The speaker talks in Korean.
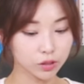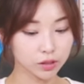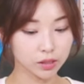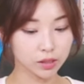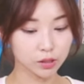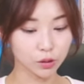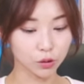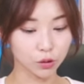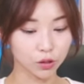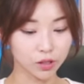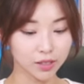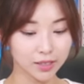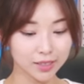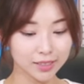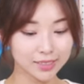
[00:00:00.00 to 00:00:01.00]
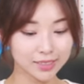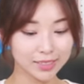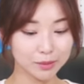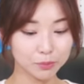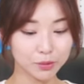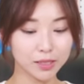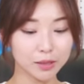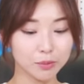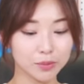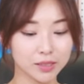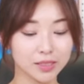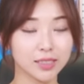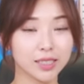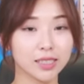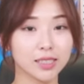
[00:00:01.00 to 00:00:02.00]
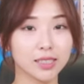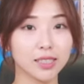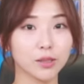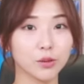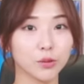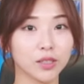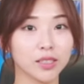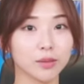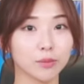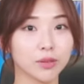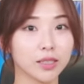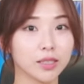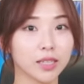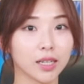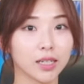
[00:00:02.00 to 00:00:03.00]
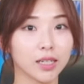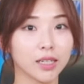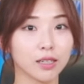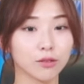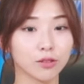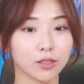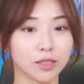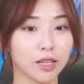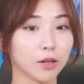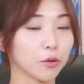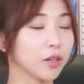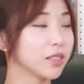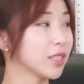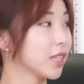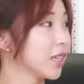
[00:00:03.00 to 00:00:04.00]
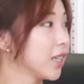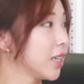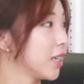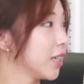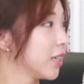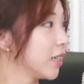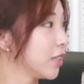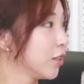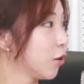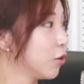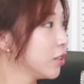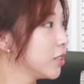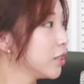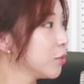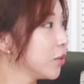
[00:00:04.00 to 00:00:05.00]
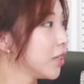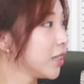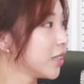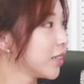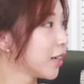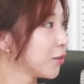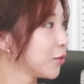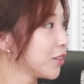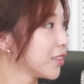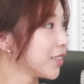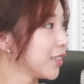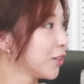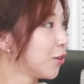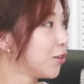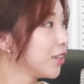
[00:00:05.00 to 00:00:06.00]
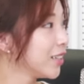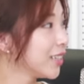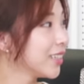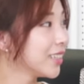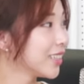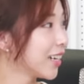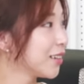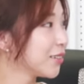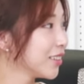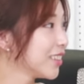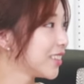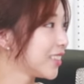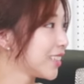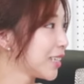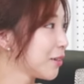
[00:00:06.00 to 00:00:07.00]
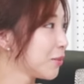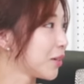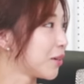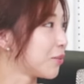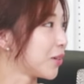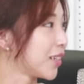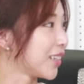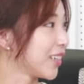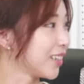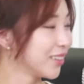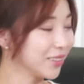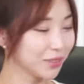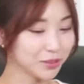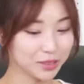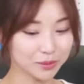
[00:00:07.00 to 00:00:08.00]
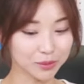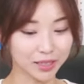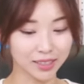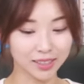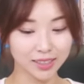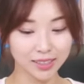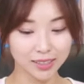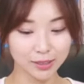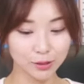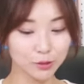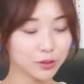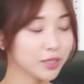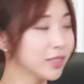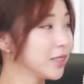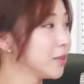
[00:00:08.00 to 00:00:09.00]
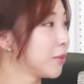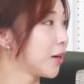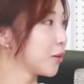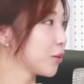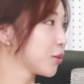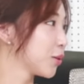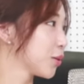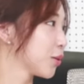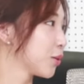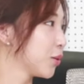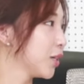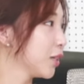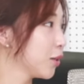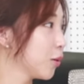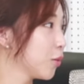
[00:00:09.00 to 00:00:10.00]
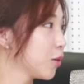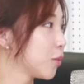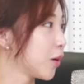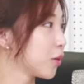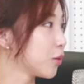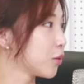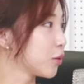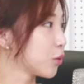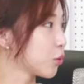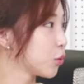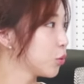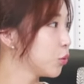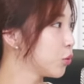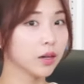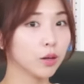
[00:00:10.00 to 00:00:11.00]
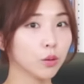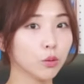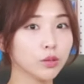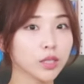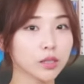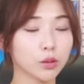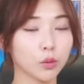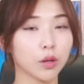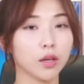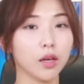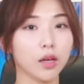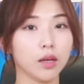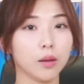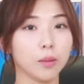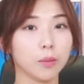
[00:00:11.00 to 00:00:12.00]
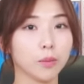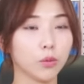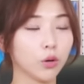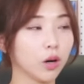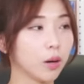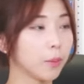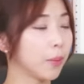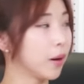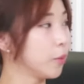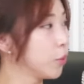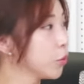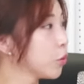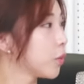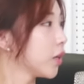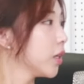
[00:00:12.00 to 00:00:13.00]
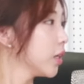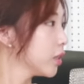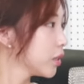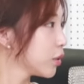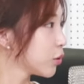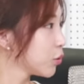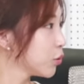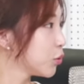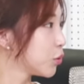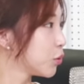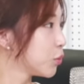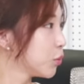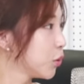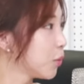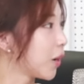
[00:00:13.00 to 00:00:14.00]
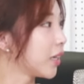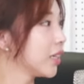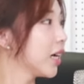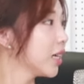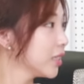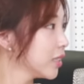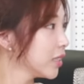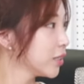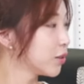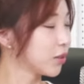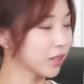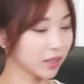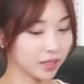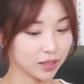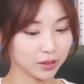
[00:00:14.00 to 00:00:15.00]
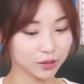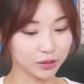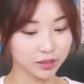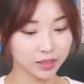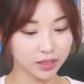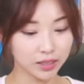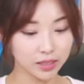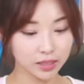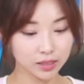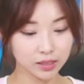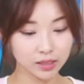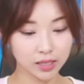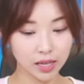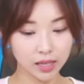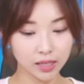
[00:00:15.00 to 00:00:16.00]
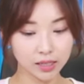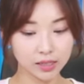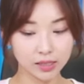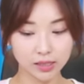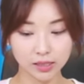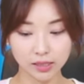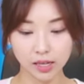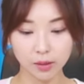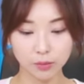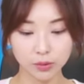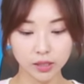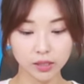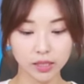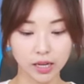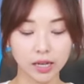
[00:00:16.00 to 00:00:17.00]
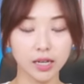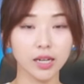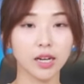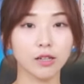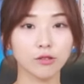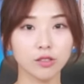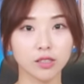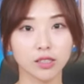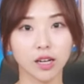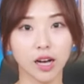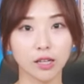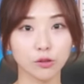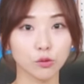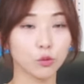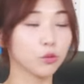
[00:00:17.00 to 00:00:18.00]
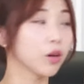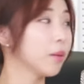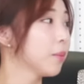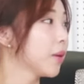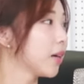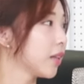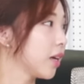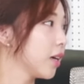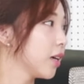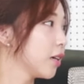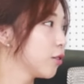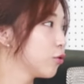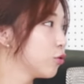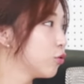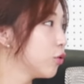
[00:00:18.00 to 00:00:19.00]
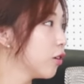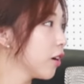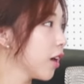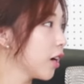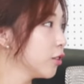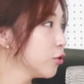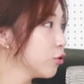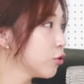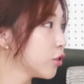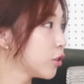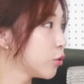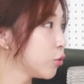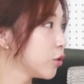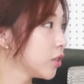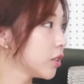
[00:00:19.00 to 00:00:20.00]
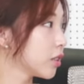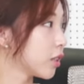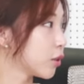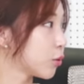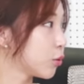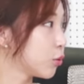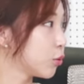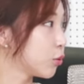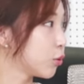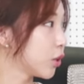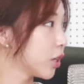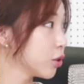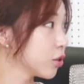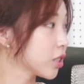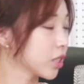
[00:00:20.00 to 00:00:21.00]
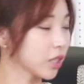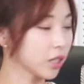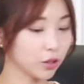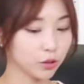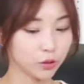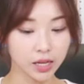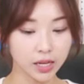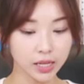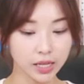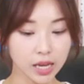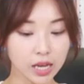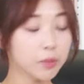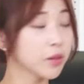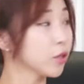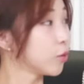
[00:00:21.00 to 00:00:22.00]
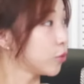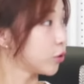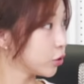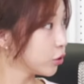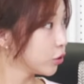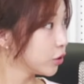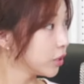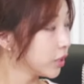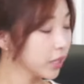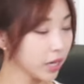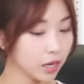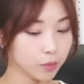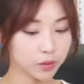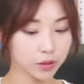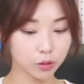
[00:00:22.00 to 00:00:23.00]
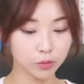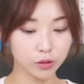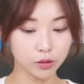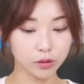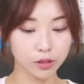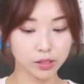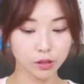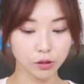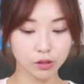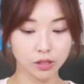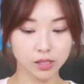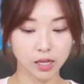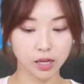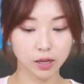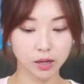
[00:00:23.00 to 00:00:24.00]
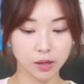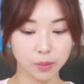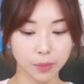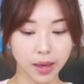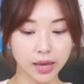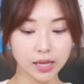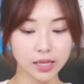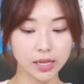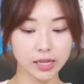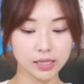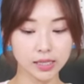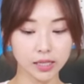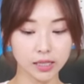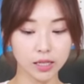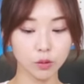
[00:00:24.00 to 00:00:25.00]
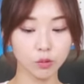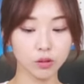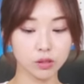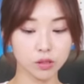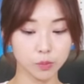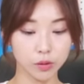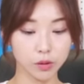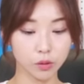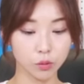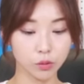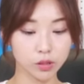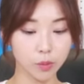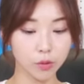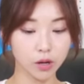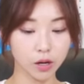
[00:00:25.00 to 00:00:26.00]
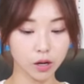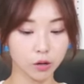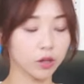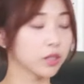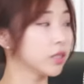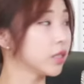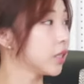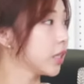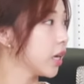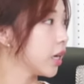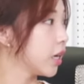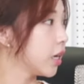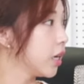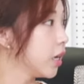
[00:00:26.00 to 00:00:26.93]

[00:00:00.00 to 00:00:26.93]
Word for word: 그래서 그 리플랩스의 CEO인 브래드 갈링하우스가 굉장히 열심히 일을 하고 있는, 열일을 하고 있는 느낌이란 말이에요. 막 뉴스를 봐도 그렇고 인터뷰를 봐도 그렇고 혼자서 되게 뭔가 발표도 많이 하시고 뭘 많이 하시는 것 같아요. 근데 그 브래드 갈링하우스가 아주 오랜만에 9월에 한국으로 오신다고 하셨잖아요. KBW에서 이제 메인 행사 키노트 스피커로 참여하게 됐는데,